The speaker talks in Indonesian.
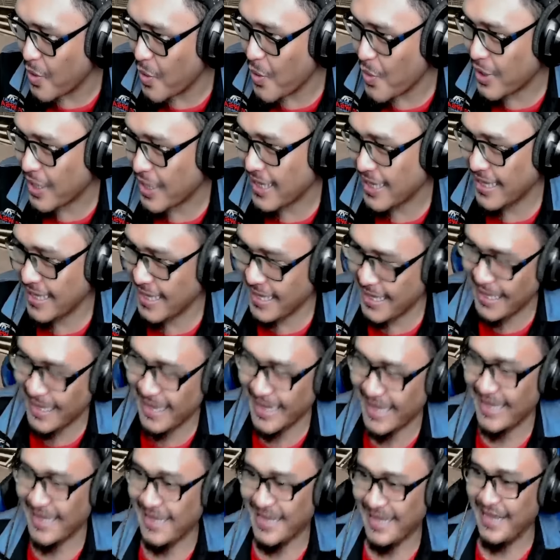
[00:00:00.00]

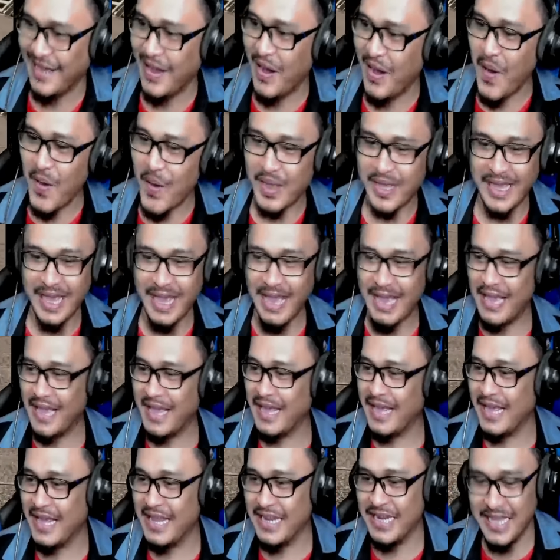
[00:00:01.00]
Oke, oke,
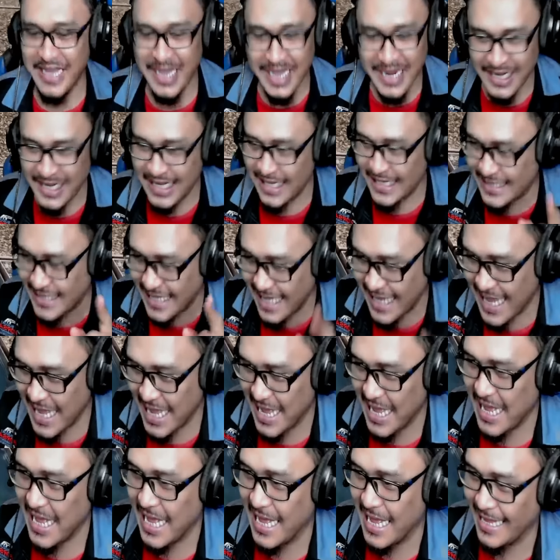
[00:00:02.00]
ini, dia
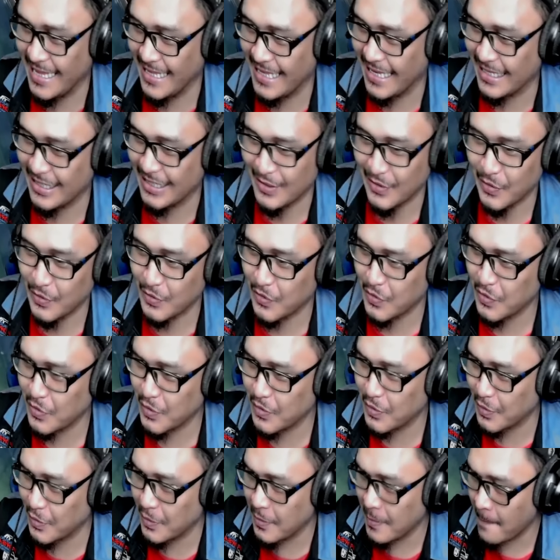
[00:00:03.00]
yang
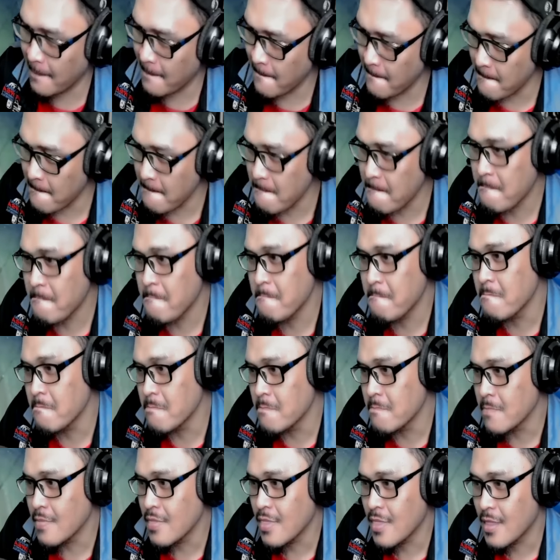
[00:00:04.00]
ditunggu-tunggu.
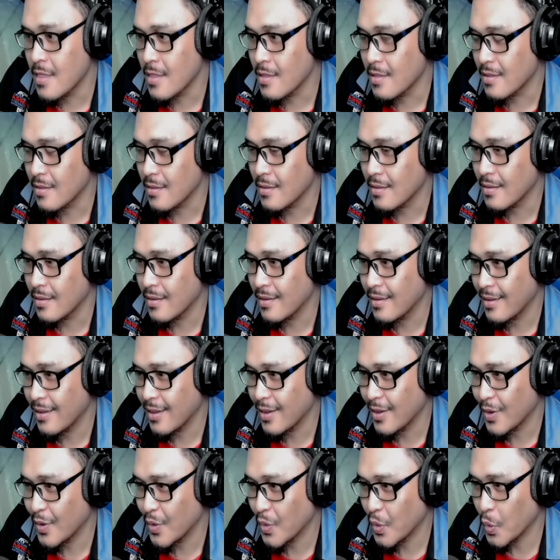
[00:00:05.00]

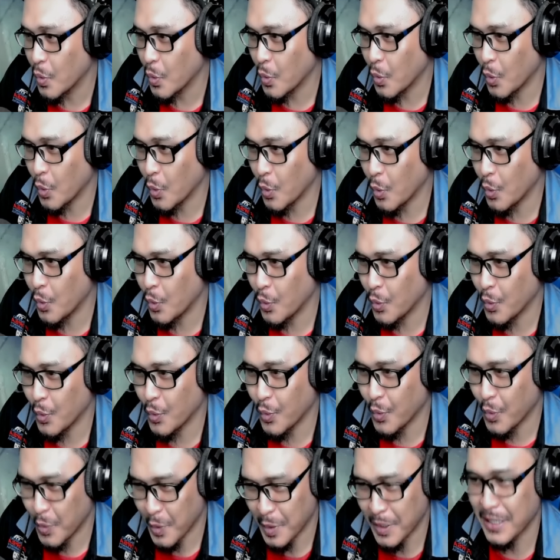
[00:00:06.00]
Oh,
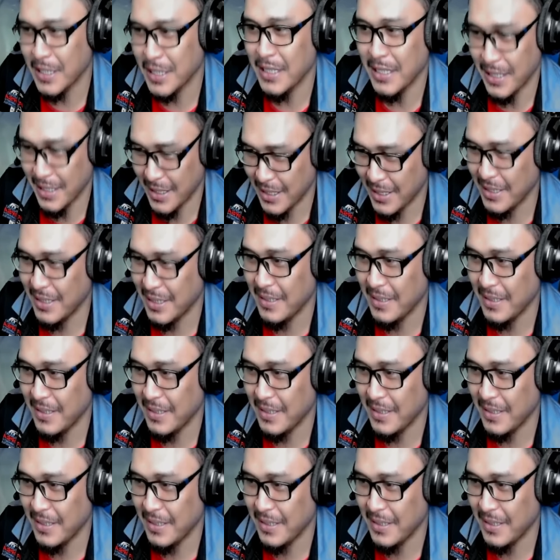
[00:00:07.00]
uh oke. Oke.